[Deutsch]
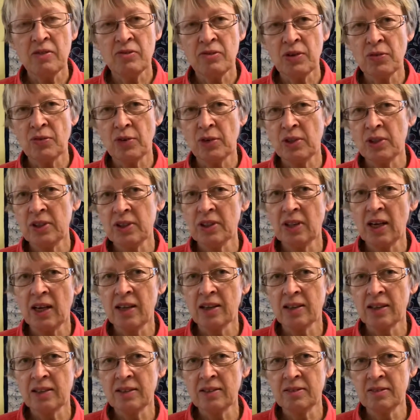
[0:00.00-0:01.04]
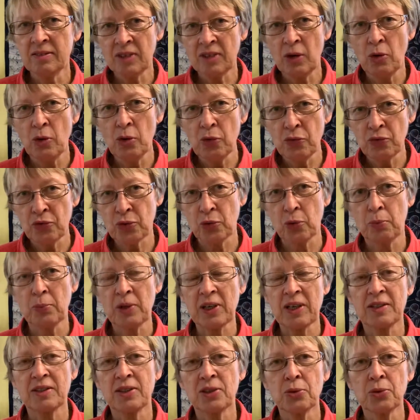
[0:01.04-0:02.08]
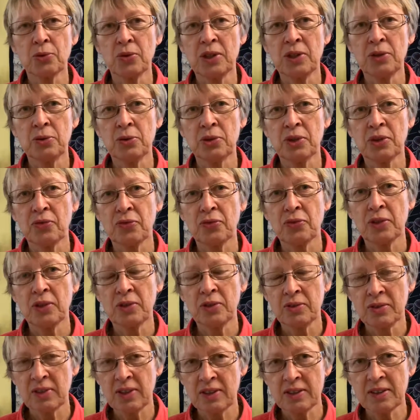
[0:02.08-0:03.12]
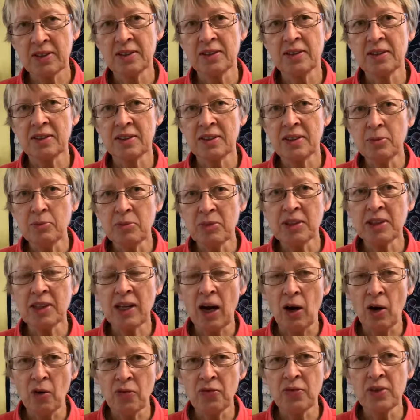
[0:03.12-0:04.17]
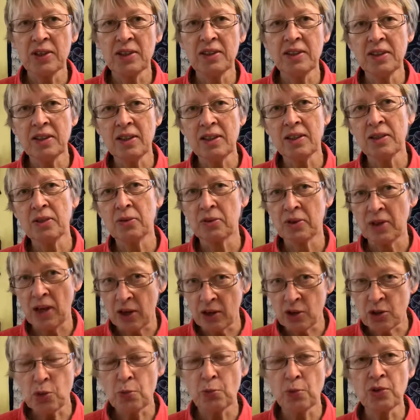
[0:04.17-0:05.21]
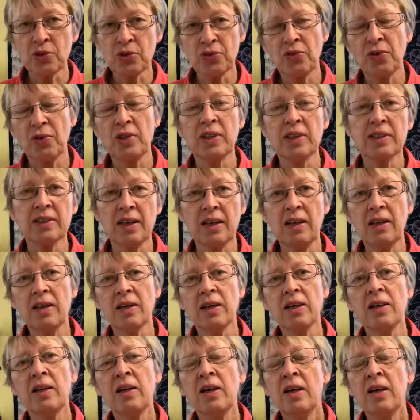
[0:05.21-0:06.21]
Wir wollen äh, Hüftoperationen durchführen und das ist eine ziemlich aufwendige und anspruchsvolle Sache.